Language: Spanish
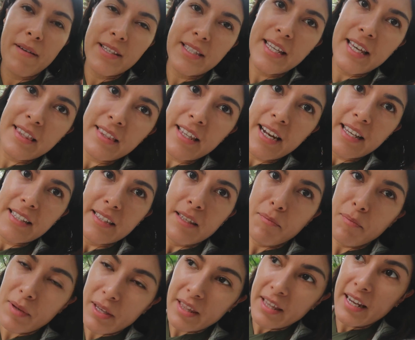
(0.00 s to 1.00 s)
una vez que entras
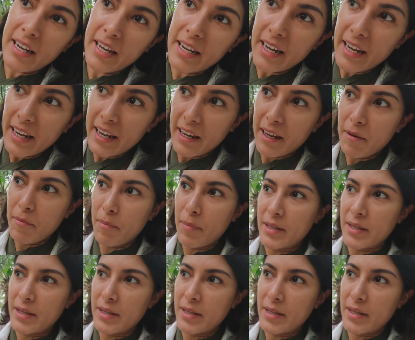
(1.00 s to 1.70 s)
te piden eh,